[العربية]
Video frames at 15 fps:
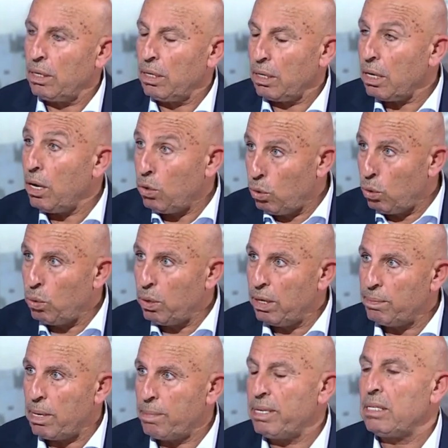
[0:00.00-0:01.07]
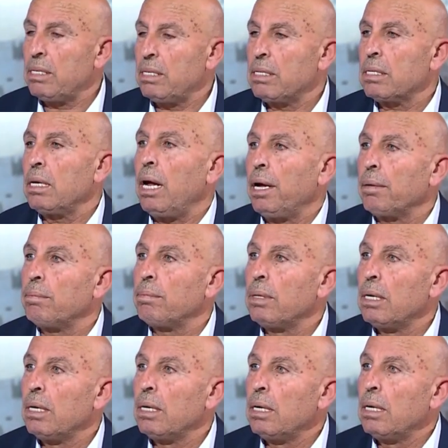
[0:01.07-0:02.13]
لقاءه هو مع مجلس الحرب
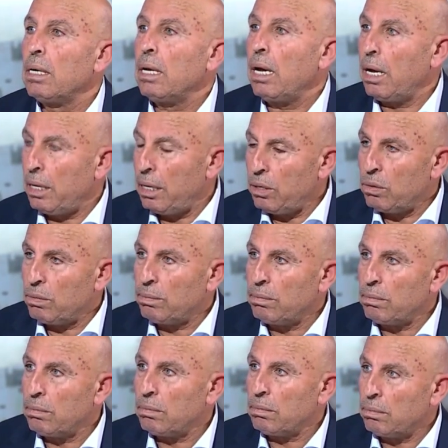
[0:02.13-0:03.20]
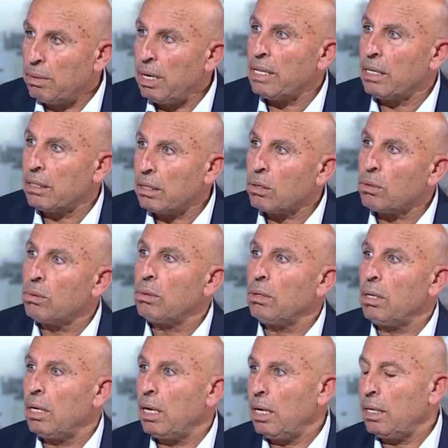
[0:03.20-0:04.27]
اليوم ماذا
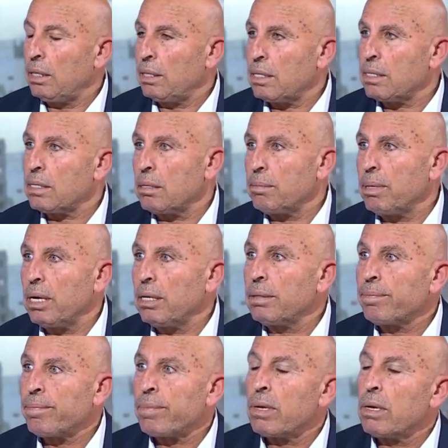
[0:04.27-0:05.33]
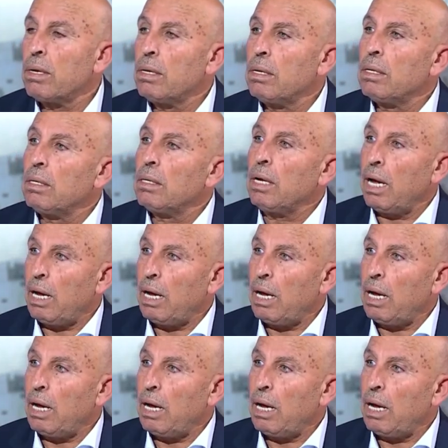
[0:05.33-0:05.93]
تقول التسريبات؟ ماذا تقول؟